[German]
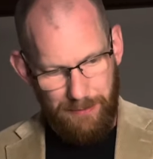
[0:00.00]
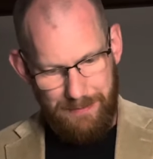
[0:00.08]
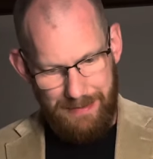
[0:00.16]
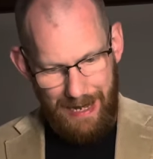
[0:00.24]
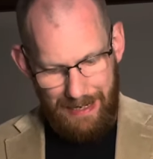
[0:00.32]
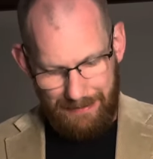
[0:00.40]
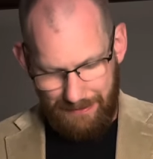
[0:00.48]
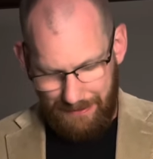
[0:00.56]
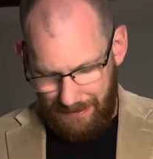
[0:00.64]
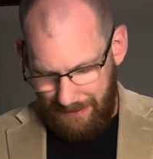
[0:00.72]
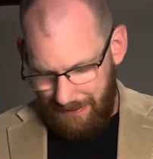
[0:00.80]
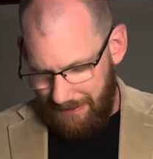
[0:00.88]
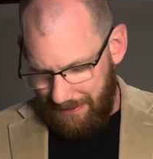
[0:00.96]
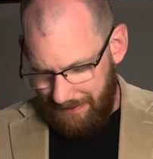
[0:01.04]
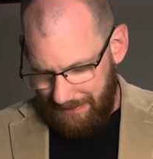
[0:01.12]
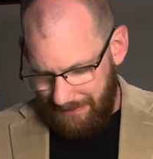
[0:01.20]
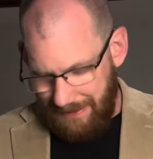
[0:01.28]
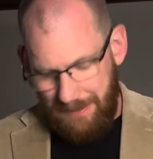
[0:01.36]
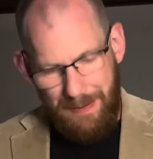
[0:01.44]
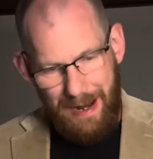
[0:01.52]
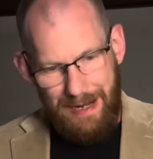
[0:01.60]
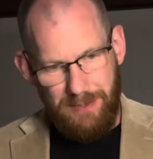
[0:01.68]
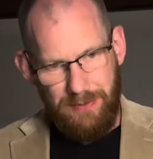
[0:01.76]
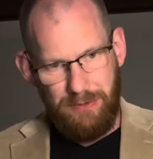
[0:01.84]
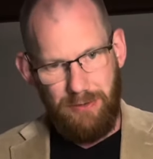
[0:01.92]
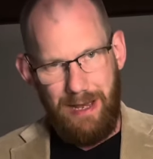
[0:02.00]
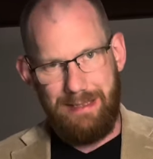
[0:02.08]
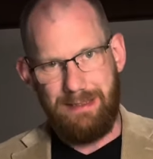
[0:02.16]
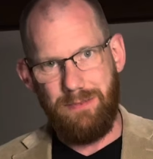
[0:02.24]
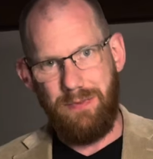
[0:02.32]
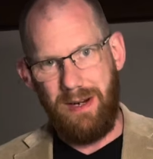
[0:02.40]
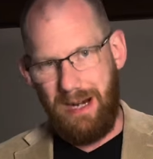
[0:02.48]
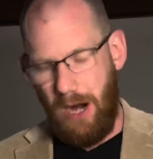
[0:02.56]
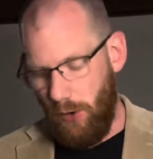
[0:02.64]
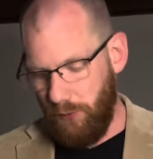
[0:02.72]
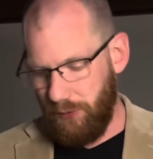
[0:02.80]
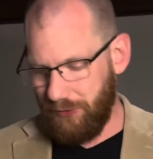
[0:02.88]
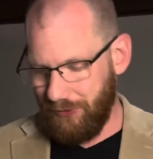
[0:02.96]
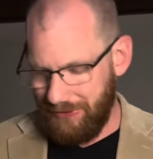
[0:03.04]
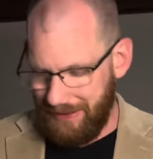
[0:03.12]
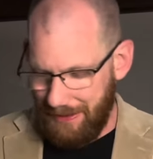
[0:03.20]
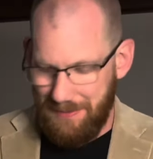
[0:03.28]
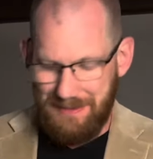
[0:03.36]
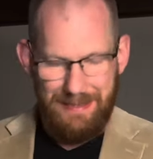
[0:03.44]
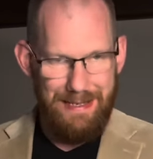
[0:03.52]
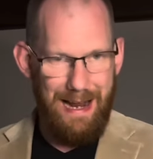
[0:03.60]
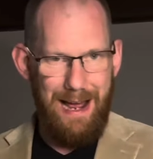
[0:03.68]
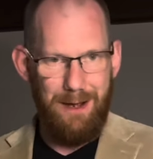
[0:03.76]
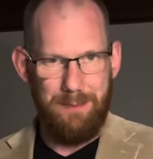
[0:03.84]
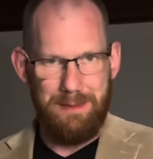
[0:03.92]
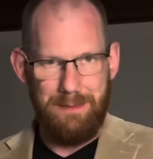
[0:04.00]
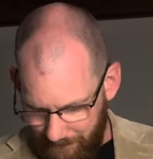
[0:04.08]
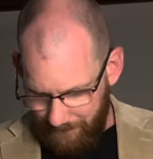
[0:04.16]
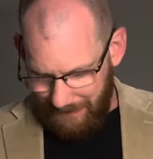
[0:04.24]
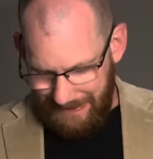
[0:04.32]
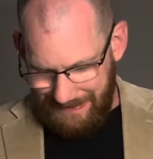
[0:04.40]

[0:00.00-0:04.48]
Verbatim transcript: ihm sagt, Nimm alles, was du hast, verkauf es und gib es den Armen. Wir